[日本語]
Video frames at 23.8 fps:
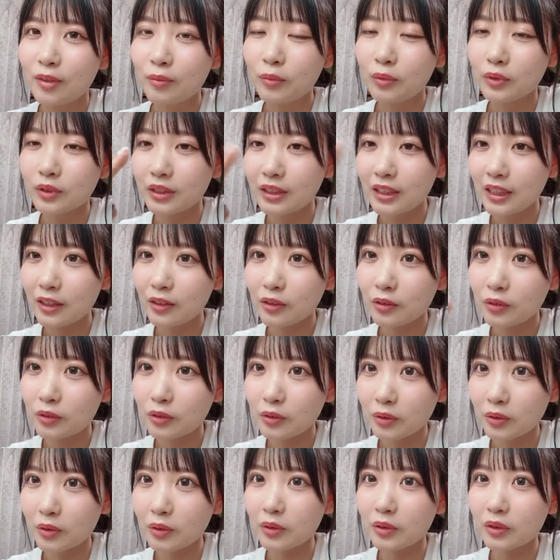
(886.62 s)
もう
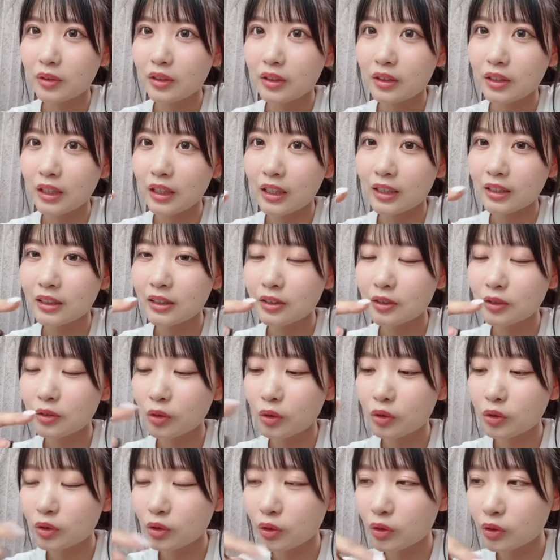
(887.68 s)
Z70
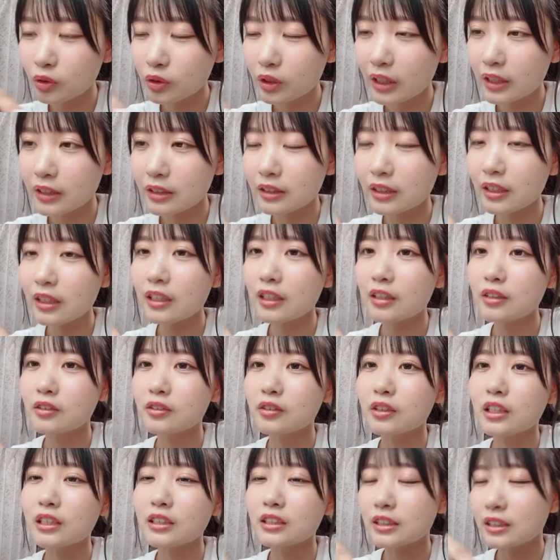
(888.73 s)
億個ぐらいつけれる
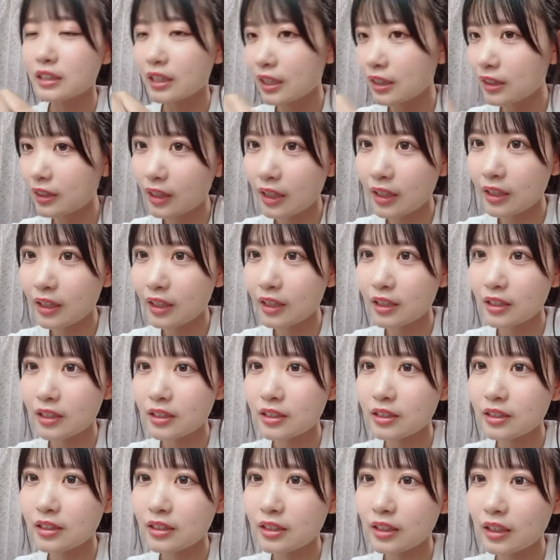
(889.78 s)
ぐらい絶対にないで
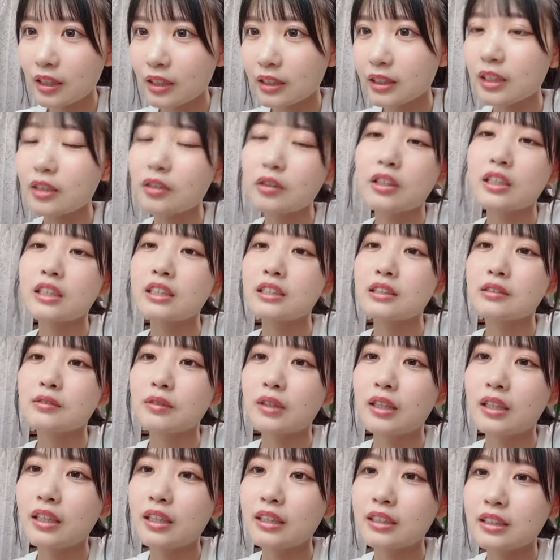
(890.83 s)
す朝の配信
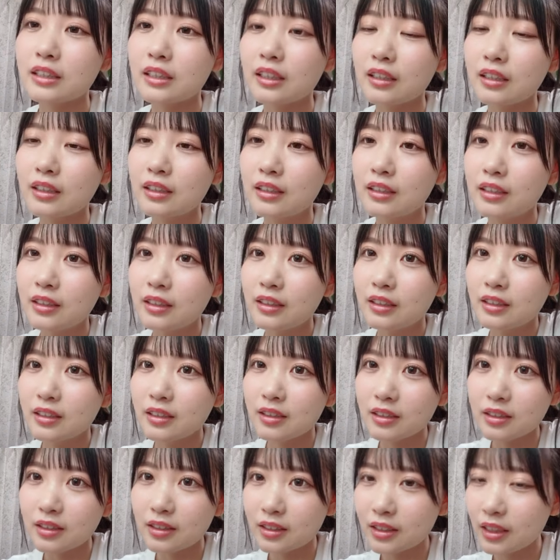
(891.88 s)
は明日
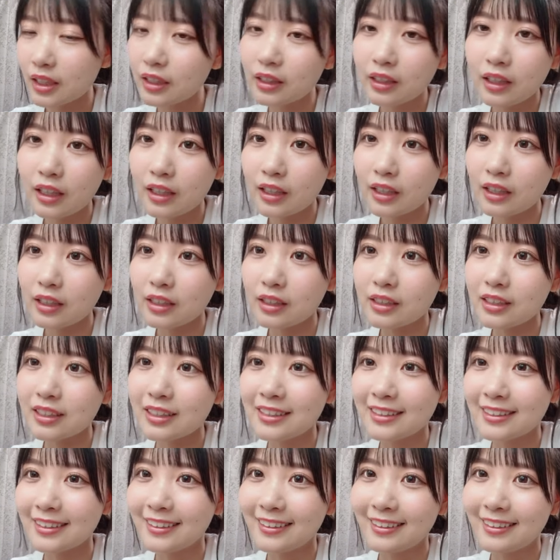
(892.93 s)
絶対にないです